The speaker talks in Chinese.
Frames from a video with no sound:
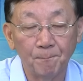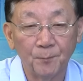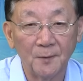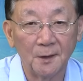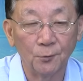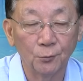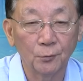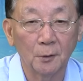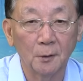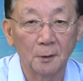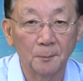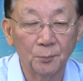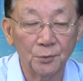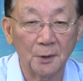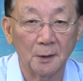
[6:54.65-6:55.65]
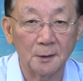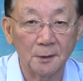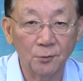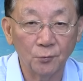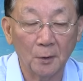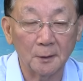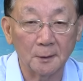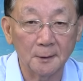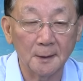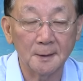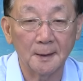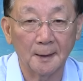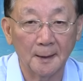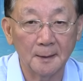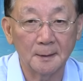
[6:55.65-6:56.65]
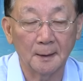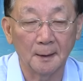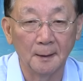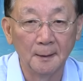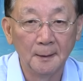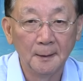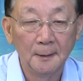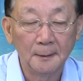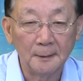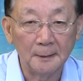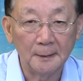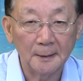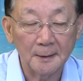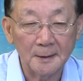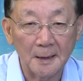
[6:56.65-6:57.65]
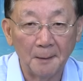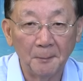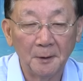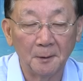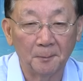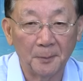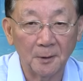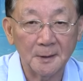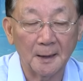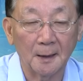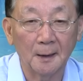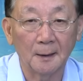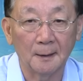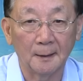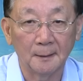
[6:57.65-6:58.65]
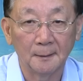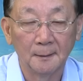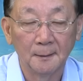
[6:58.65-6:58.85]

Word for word: 你如果不小心撞到电线杆上，你那个前面的保险杠啊，